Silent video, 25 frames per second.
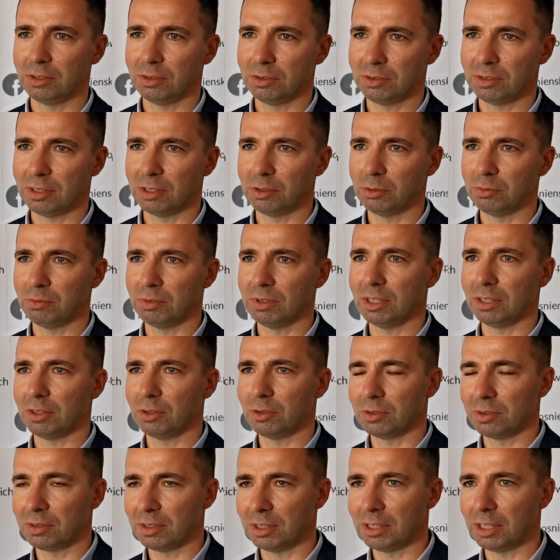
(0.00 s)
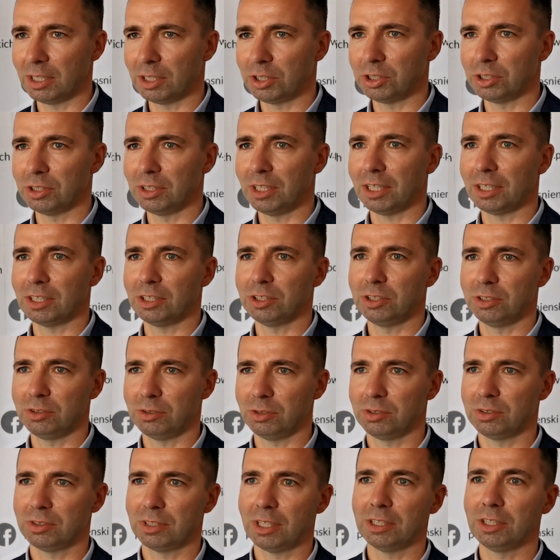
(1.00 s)
nie dostaną wynagrodzenia, czy nagle się
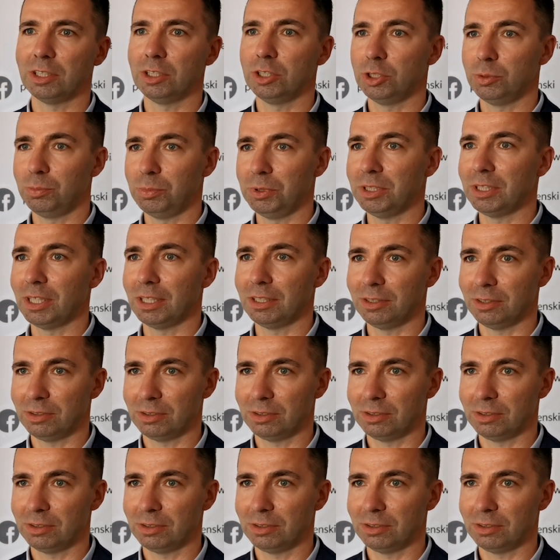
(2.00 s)
coś stanie i szpital